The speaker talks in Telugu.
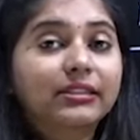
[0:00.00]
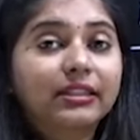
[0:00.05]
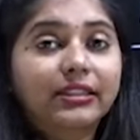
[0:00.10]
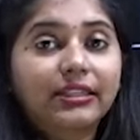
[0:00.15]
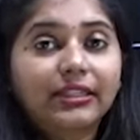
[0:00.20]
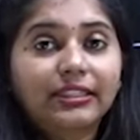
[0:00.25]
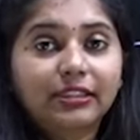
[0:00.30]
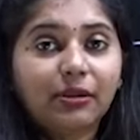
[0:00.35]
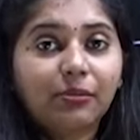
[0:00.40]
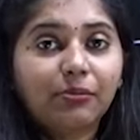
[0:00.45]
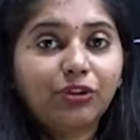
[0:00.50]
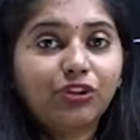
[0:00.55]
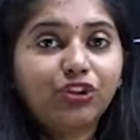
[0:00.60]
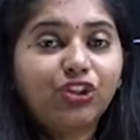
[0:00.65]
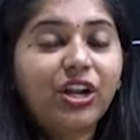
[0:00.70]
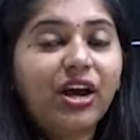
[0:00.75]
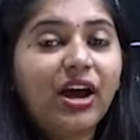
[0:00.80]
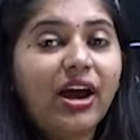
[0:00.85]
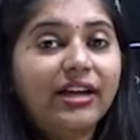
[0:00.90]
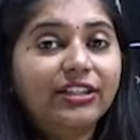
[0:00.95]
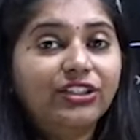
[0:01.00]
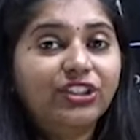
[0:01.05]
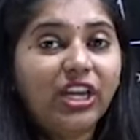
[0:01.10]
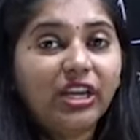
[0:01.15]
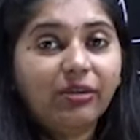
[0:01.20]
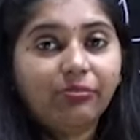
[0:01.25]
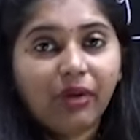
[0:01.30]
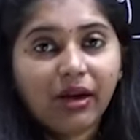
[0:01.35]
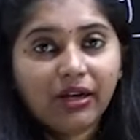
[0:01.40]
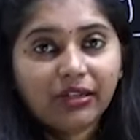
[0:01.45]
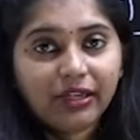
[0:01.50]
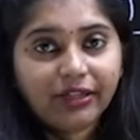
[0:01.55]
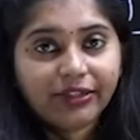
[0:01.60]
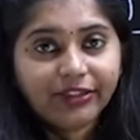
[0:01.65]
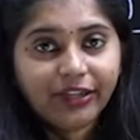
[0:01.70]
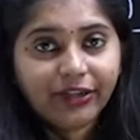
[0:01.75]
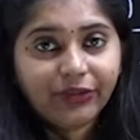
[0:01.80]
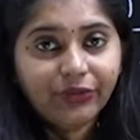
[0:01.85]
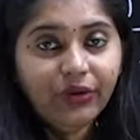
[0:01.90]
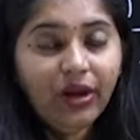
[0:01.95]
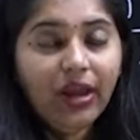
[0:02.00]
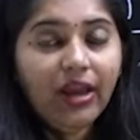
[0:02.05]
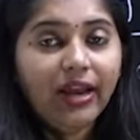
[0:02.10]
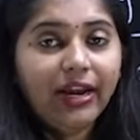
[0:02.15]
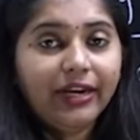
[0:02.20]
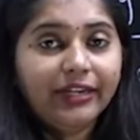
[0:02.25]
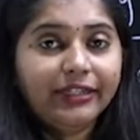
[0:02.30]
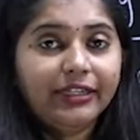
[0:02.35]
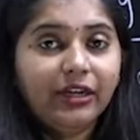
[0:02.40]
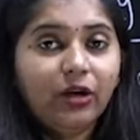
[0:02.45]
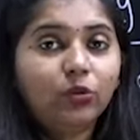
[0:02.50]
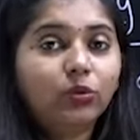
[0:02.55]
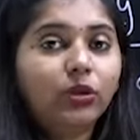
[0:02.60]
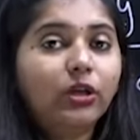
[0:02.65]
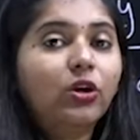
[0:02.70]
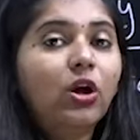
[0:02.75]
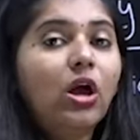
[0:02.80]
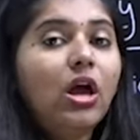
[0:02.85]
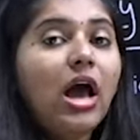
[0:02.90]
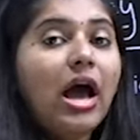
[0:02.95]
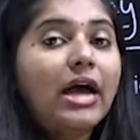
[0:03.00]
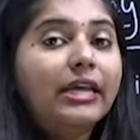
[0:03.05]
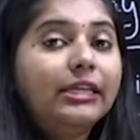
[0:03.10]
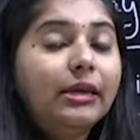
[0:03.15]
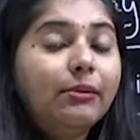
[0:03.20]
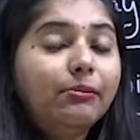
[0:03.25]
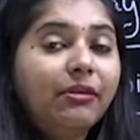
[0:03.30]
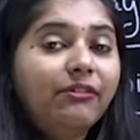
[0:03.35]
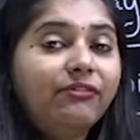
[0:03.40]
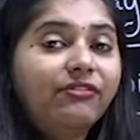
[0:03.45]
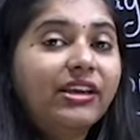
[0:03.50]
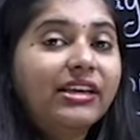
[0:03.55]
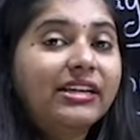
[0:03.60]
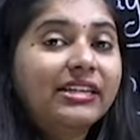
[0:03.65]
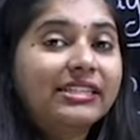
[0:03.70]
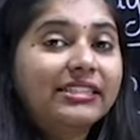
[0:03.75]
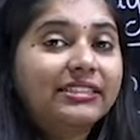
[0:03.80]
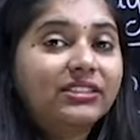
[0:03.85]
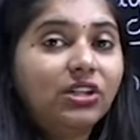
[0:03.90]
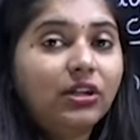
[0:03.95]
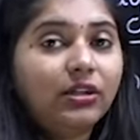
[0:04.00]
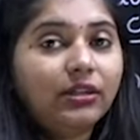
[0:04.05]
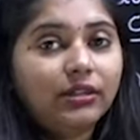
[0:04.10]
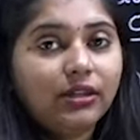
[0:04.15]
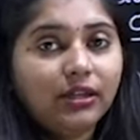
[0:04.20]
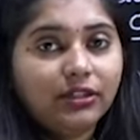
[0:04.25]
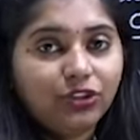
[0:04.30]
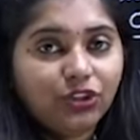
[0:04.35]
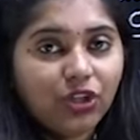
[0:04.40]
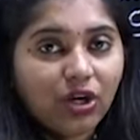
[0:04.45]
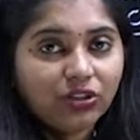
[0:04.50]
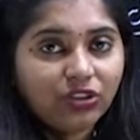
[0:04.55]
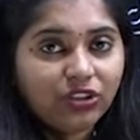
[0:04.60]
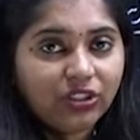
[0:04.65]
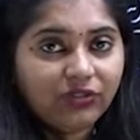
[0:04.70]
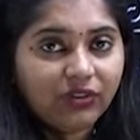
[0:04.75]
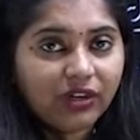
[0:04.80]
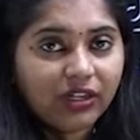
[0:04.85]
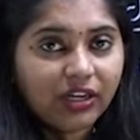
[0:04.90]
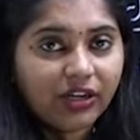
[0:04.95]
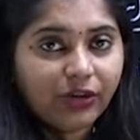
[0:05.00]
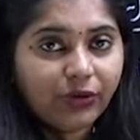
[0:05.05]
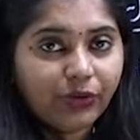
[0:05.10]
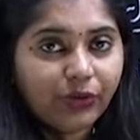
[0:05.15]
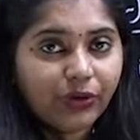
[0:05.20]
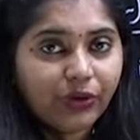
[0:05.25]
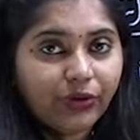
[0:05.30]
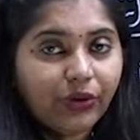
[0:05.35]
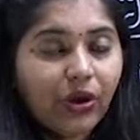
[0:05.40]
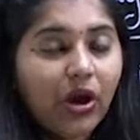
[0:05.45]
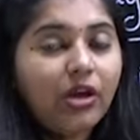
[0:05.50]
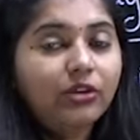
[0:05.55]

సంతతికి సంబంధించిన అజయ్ బాంగన్ గారు హెడ్గా ఉన్నారు ఐఎంఎఫ్కి క్రిస్టలీనా జార్జీవా గారు ఉన్నారు